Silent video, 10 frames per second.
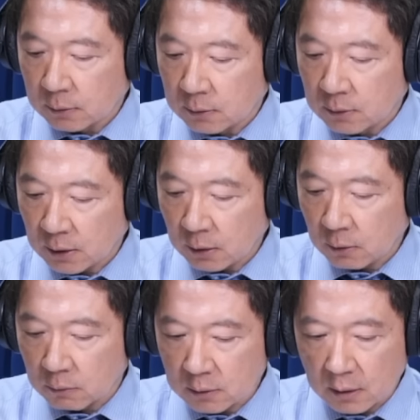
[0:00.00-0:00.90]
金
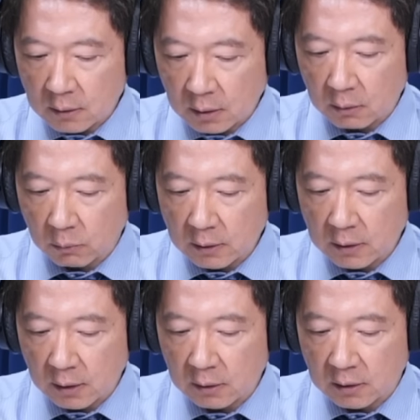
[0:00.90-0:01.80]
融政策文
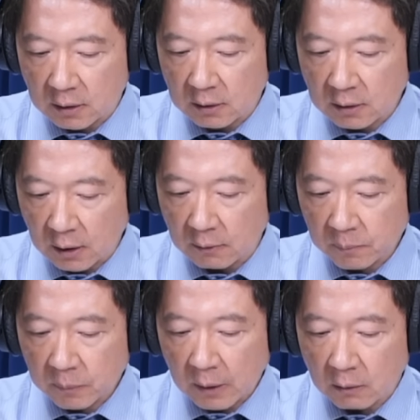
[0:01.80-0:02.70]
件的期限
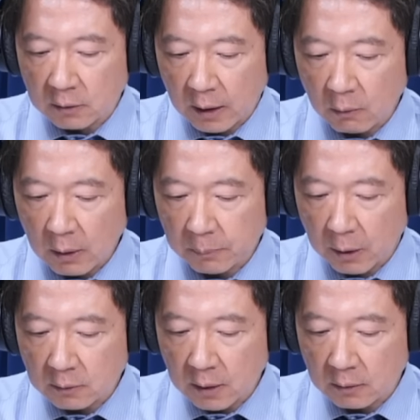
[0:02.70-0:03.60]
哦，强化
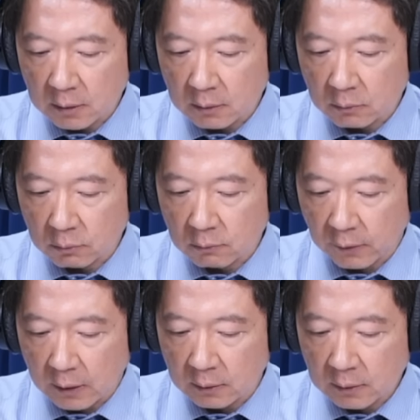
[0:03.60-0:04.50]
保障性住
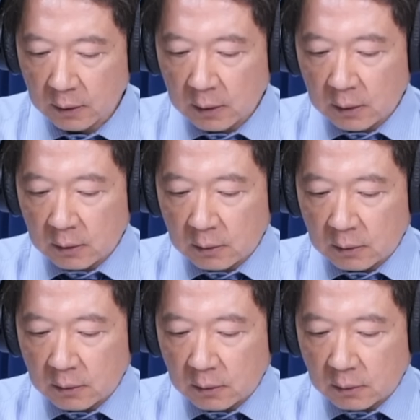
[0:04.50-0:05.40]
房
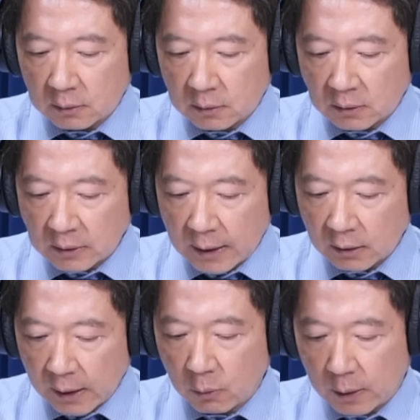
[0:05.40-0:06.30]
再
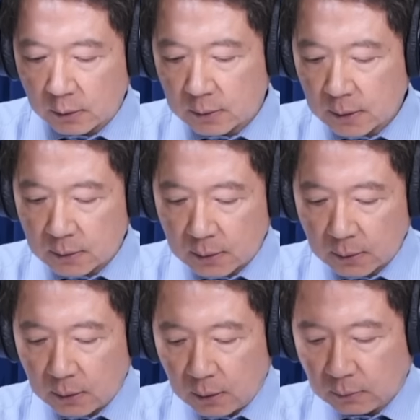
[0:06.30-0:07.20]
贷款的政
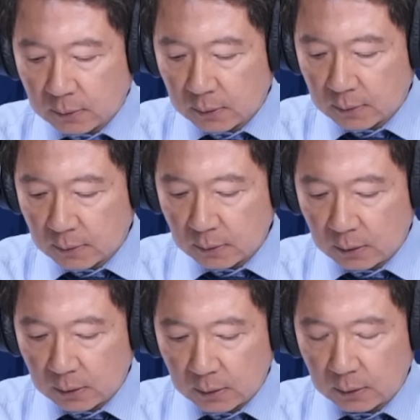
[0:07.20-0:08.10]
策哈，这四
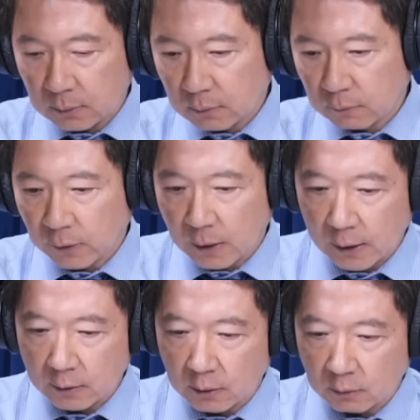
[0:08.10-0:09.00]
个方
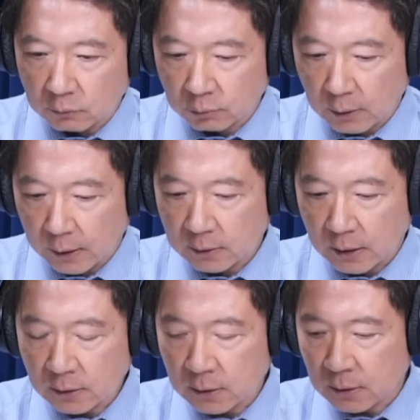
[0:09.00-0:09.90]
案哦出来，
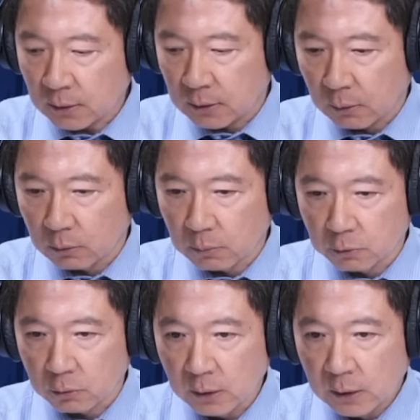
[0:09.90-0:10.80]
详细细节我就不说。